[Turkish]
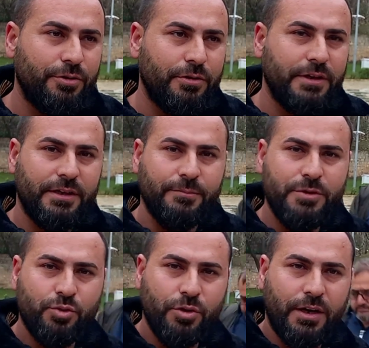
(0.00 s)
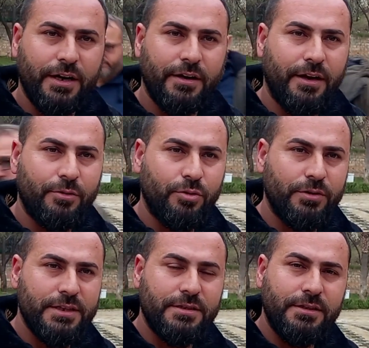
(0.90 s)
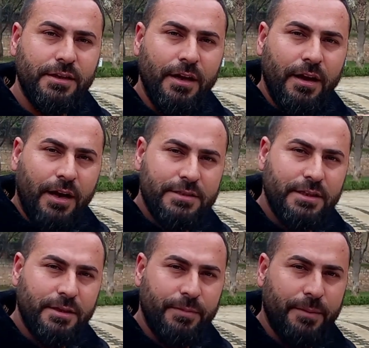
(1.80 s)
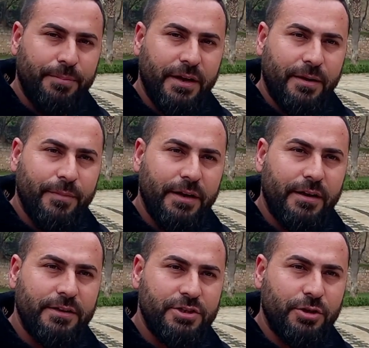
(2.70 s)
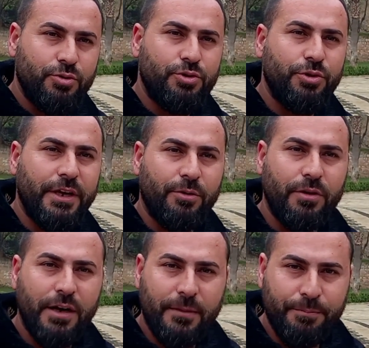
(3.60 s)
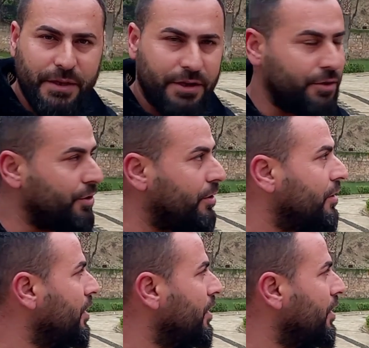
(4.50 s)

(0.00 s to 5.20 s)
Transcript: Göl dediğimiz suyun kaynak noktası Hz. İbrahim Peygamber'in ateşe düştüğü yer olarak biliniyor.